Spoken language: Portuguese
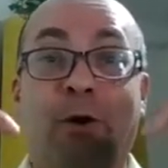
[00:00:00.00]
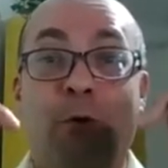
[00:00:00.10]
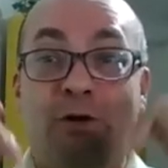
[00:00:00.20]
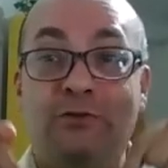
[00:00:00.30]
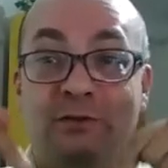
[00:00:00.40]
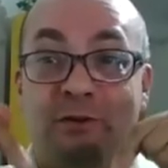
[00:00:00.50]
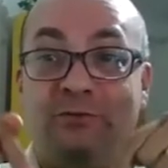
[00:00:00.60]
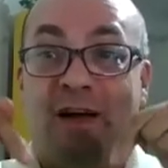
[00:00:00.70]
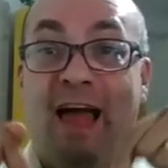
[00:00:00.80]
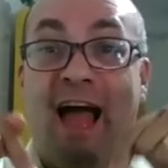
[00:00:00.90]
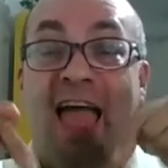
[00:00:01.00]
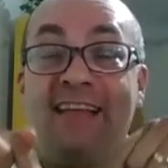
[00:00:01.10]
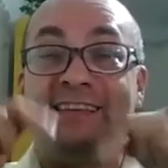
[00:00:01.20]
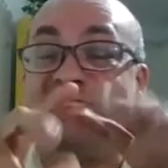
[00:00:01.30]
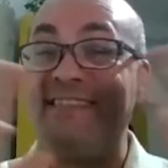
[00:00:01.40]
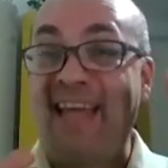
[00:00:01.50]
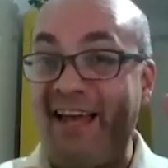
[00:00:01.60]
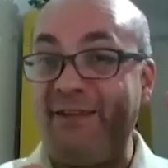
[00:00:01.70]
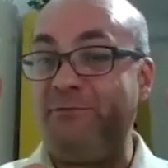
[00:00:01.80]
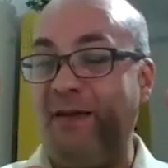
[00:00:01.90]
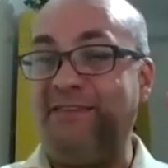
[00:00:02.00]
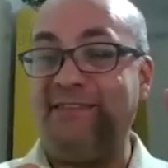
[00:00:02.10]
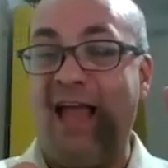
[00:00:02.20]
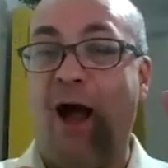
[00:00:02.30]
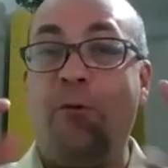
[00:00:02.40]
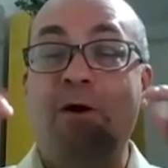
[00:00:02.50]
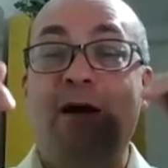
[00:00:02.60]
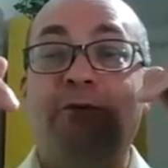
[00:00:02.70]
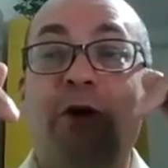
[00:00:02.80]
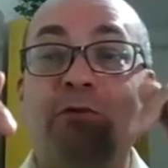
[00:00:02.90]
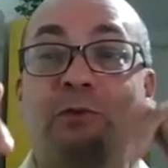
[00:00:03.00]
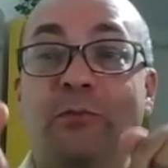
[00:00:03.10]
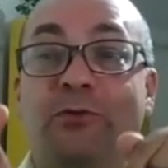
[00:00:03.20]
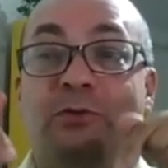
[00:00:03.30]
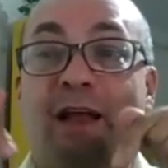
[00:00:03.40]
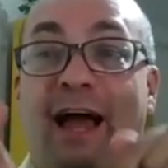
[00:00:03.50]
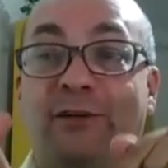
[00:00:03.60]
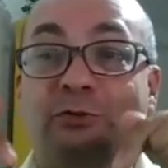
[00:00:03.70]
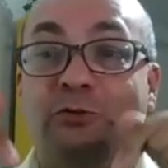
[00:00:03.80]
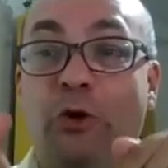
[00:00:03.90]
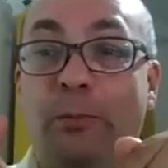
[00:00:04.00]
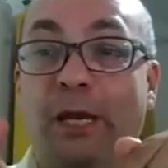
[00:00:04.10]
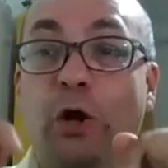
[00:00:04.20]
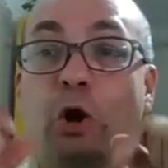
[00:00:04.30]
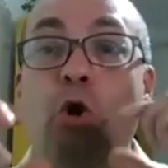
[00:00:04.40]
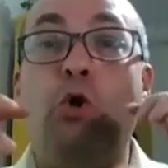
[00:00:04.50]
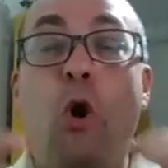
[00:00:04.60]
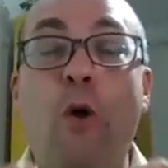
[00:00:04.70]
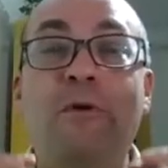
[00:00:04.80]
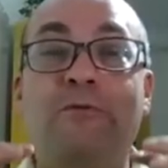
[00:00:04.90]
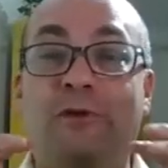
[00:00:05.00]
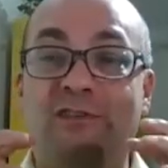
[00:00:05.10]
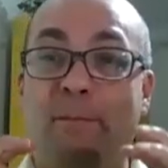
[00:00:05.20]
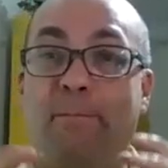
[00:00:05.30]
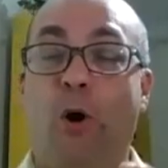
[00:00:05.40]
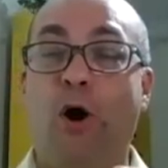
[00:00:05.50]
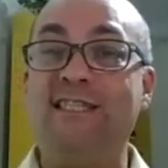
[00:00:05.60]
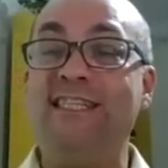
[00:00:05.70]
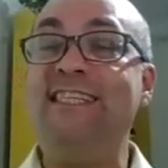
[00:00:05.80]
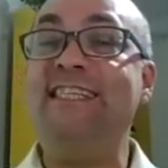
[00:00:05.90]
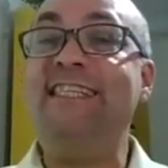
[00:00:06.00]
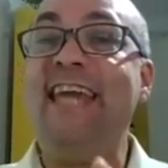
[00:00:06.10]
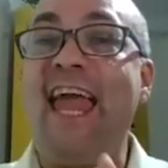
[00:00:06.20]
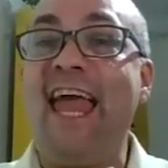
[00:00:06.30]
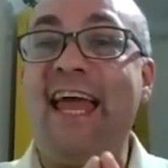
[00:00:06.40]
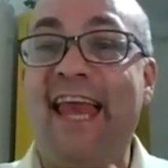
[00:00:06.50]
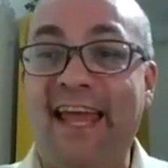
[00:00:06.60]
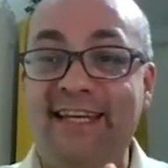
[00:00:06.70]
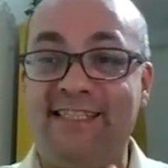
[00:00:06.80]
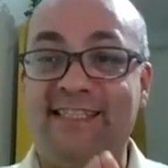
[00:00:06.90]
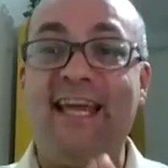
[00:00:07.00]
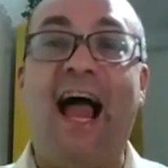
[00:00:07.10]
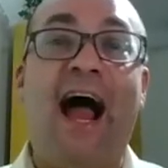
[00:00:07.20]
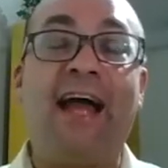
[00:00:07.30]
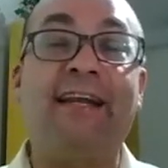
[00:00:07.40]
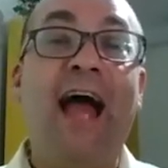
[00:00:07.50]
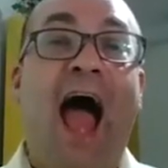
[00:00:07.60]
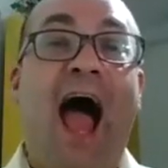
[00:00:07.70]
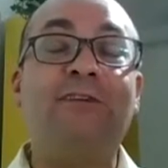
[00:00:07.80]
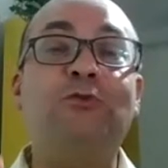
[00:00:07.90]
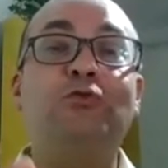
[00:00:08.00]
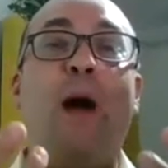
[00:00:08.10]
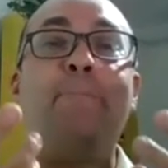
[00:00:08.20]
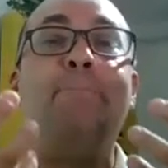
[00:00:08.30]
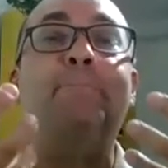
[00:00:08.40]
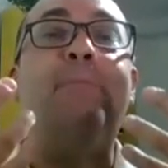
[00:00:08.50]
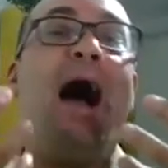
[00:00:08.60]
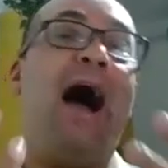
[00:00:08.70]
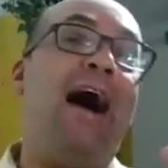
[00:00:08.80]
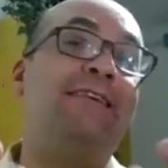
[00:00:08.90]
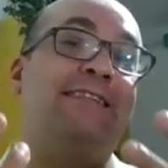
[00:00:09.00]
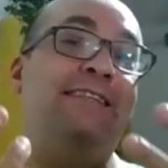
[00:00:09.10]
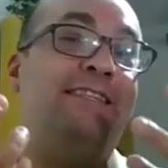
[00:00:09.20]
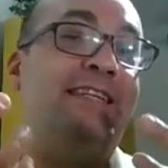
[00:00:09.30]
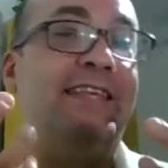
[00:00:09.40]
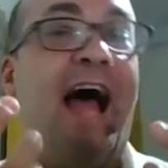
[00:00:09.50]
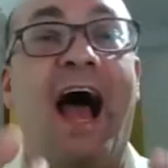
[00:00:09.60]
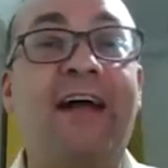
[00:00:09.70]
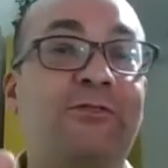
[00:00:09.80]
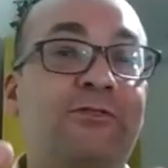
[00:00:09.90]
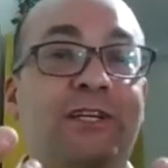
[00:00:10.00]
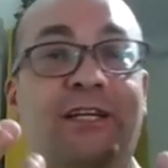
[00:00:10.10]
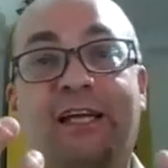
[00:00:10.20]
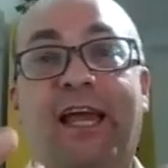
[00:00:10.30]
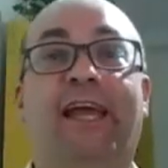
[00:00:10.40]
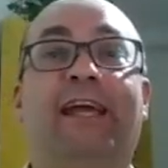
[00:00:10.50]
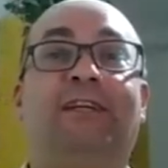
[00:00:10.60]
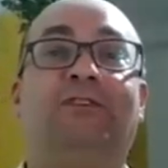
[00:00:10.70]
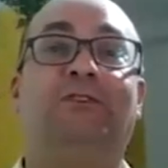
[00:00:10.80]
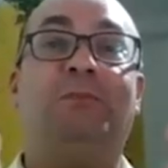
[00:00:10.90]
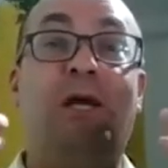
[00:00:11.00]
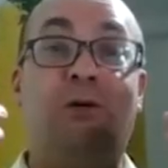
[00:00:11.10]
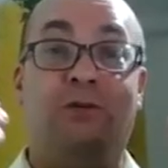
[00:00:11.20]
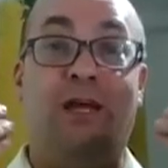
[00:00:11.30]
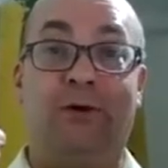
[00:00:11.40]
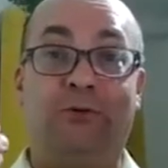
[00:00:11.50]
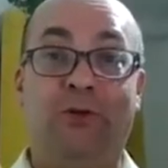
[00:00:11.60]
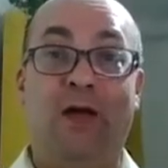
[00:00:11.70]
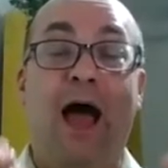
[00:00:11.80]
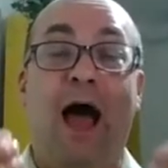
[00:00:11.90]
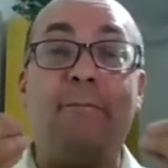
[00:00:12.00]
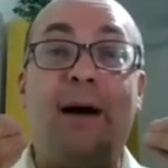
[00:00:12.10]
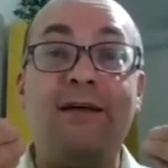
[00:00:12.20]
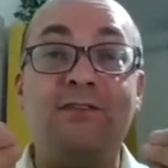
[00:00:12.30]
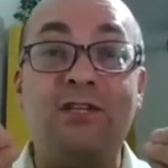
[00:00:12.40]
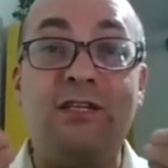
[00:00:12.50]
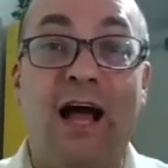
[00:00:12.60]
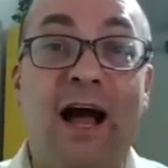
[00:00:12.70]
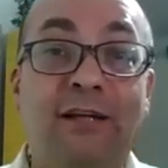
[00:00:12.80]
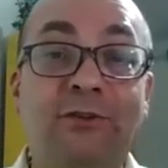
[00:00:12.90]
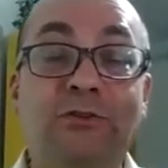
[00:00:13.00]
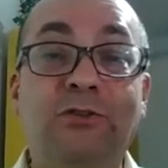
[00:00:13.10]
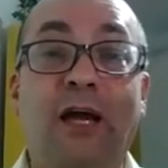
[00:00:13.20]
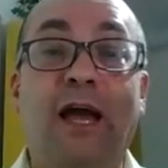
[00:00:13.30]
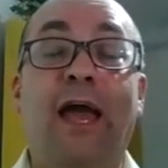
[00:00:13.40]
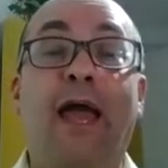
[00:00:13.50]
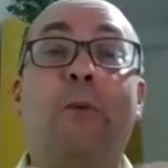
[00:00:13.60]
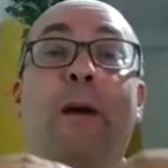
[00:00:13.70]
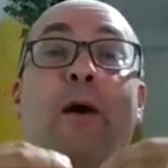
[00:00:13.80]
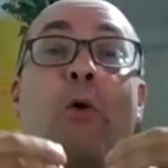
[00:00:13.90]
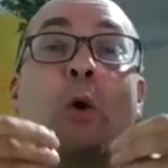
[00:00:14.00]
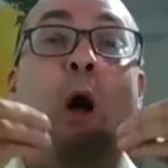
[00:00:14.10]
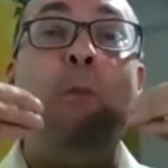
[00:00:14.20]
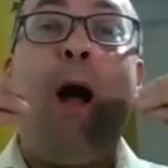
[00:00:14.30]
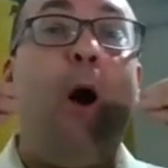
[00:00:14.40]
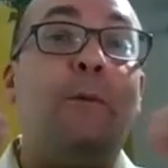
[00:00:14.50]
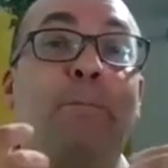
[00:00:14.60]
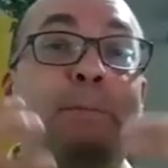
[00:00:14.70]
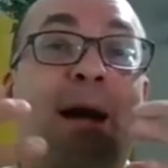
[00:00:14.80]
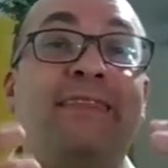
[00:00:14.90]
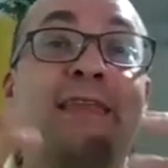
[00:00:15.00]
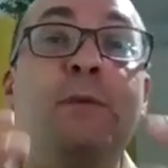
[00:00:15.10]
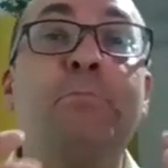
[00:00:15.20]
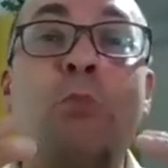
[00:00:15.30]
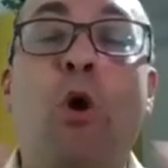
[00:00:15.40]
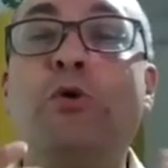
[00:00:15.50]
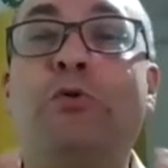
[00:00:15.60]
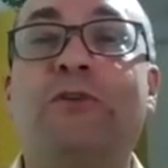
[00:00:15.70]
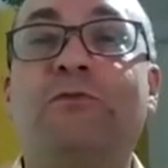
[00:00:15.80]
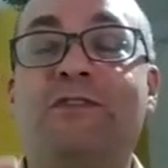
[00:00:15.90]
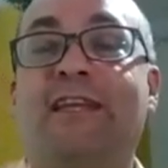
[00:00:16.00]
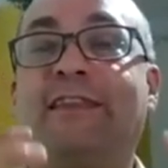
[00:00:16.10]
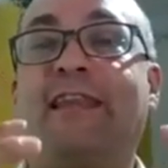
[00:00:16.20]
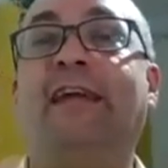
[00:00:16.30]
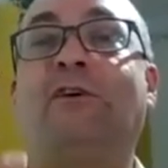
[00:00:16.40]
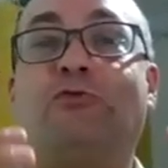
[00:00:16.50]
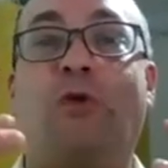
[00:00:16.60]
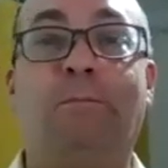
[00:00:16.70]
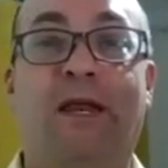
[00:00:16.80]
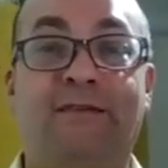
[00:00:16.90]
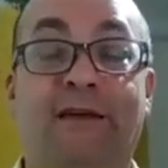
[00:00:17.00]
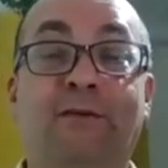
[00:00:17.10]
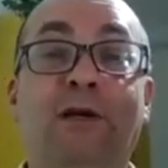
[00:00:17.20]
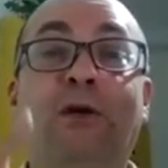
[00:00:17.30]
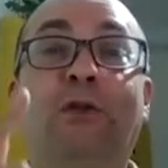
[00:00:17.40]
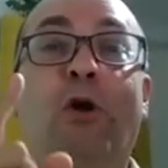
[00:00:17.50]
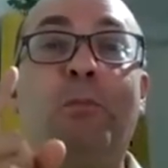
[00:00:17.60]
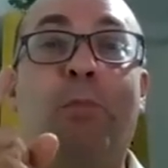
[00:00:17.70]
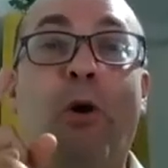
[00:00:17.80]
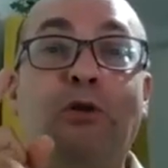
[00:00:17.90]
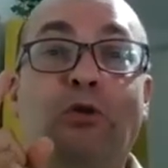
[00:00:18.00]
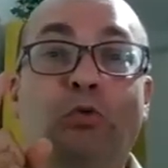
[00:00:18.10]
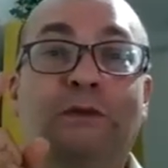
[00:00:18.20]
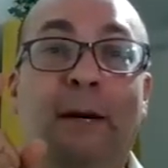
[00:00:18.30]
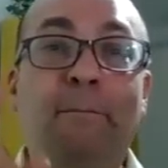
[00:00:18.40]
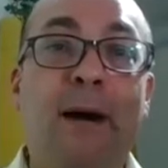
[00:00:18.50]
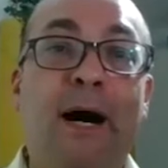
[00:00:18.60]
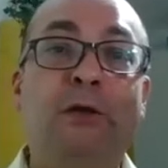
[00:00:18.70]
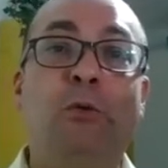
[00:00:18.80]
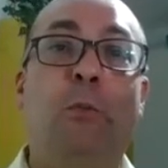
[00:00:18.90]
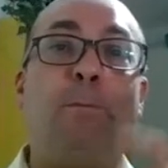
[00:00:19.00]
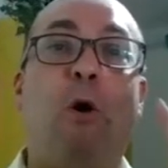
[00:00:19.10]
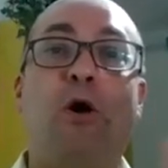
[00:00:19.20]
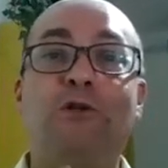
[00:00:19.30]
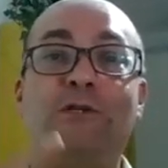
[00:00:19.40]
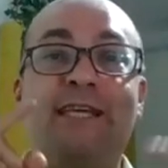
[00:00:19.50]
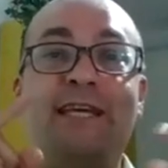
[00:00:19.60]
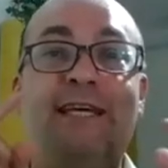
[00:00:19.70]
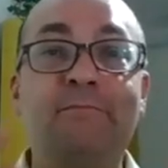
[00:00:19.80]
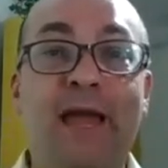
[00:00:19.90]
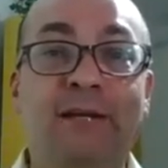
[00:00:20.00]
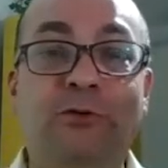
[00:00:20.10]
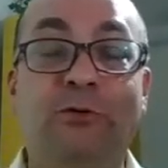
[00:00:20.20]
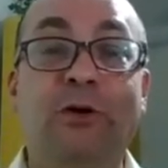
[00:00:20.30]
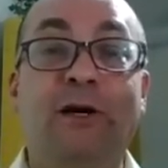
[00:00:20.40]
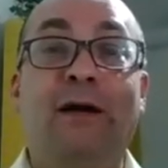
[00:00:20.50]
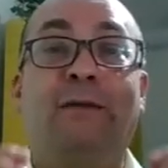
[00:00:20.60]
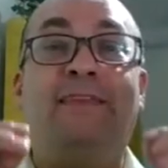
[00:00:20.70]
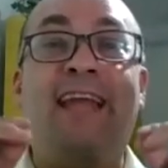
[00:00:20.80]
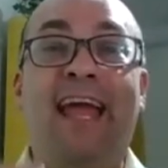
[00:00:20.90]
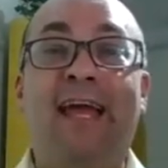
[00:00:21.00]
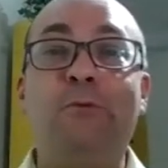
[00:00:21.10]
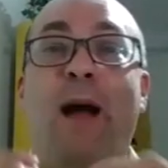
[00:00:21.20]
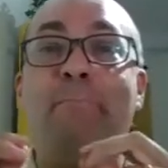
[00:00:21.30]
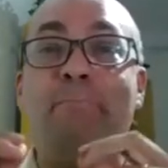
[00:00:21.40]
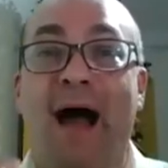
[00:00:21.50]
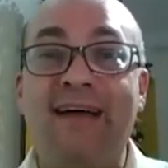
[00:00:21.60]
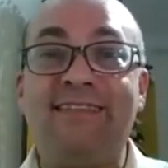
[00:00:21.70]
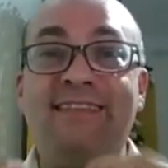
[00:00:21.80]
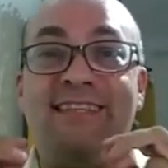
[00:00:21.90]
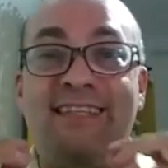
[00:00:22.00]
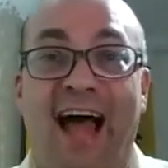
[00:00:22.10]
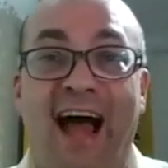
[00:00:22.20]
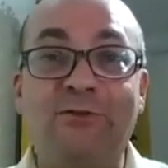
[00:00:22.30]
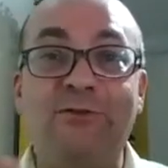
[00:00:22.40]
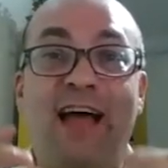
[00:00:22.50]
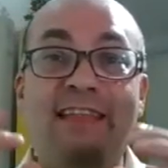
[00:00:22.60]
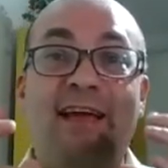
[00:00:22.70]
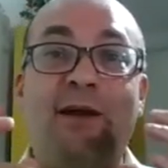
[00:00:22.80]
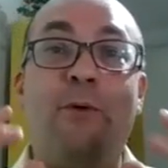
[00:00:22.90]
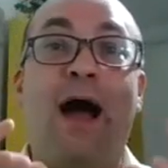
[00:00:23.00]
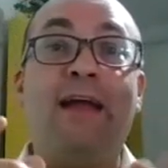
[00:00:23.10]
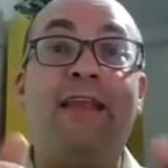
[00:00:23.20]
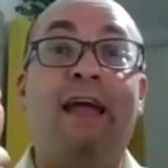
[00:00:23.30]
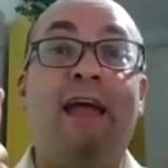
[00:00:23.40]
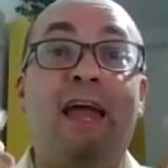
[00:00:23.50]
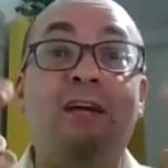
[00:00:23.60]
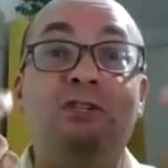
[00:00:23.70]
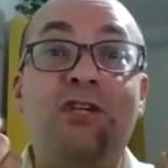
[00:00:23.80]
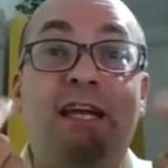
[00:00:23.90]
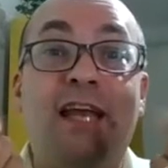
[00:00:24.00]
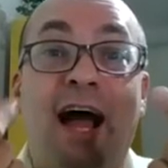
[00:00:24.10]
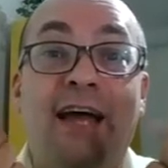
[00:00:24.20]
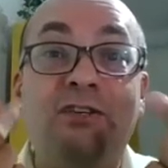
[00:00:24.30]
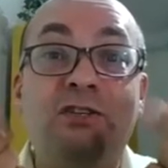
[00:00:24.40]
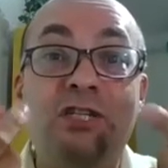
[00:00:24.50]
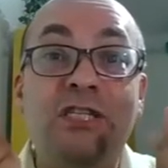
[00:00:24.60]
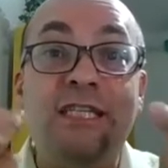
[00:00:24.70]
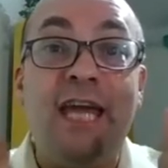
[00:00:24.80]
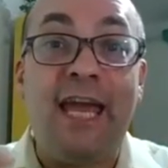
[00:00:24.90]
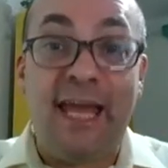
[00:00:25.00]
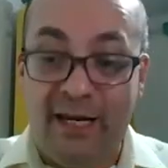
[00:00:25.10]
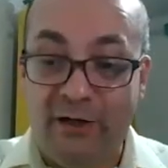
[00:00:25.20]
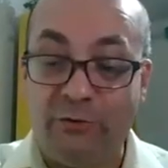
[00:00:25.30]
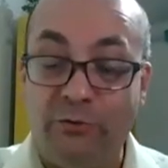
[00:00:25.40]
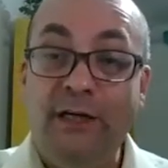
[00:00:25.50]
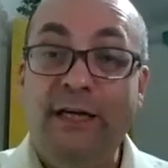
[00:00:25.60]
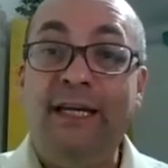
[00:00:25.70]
Hoje nós vamos falar essa série especial. Nós vamos falar sobre como você pode gerenciar a sua base de dados de clientes. Meu Deus, a base de dados é, uma, é o maior patrimônio que você tem na sua empresa. Não importa o tamanho, o porte, o segmento, ter uma base de dados adequada é gerar dinheiro.